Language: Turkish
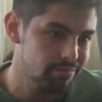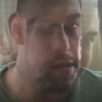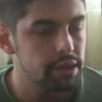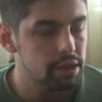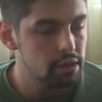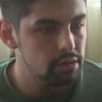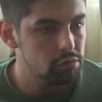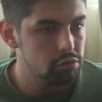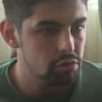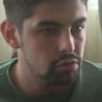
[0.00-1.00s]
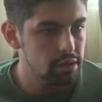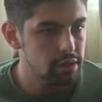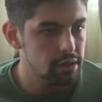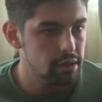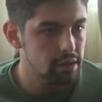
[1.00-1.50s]
Yaşadığım bu
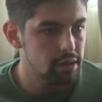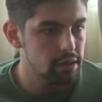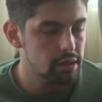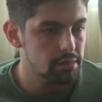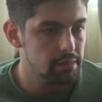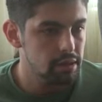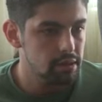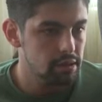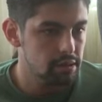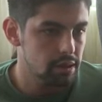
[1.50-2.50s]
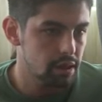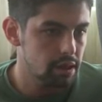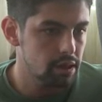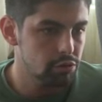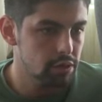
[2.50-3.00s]
sorunlardan kaynaklı ben e,
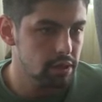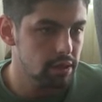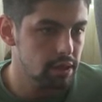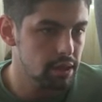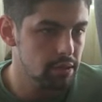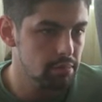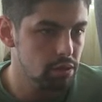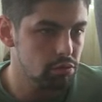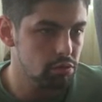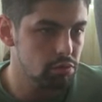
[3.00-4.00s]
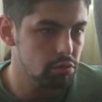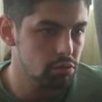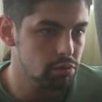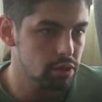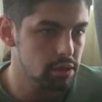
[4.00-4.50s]
Sakarya'yı şu anda terk etmeyi düşünüyorum.
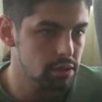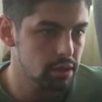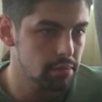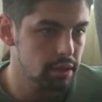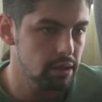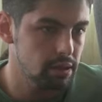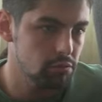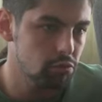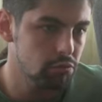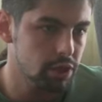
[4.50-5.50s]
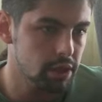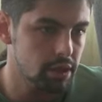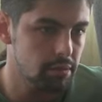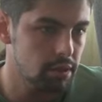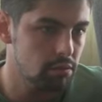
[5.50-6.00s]
Çünkü bu şahıslar belli ki
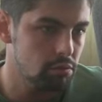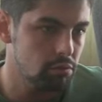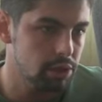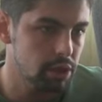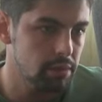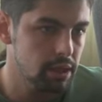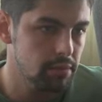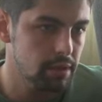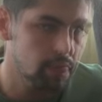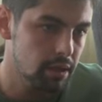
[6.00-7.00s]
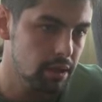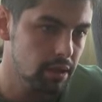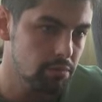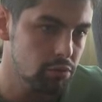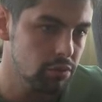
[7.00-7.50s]
durmayacaklar. Beni öldürme çabaları var.
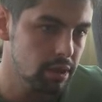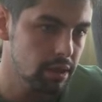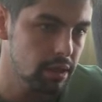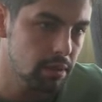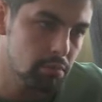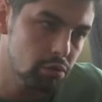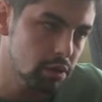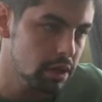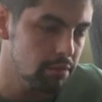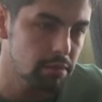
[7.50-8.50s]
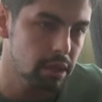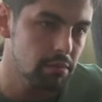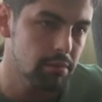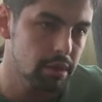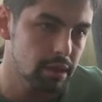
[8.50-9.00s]
E, bununla ilgili ben buradaki evimi
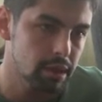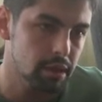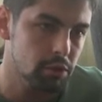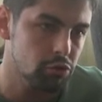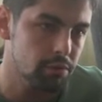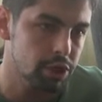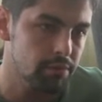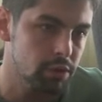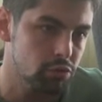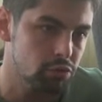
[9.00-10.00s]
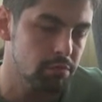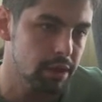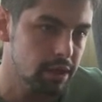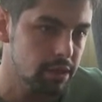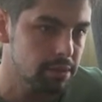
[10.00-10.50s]
tamamen terk etmek istiyorum. Eşim ve çocuğuma
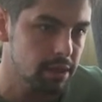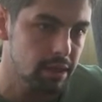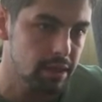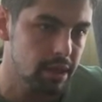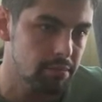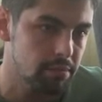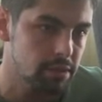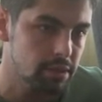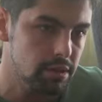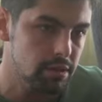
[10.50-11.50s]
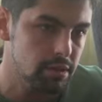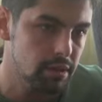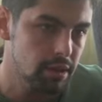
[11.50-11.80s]
herhangi bir zarar gelmemesi için.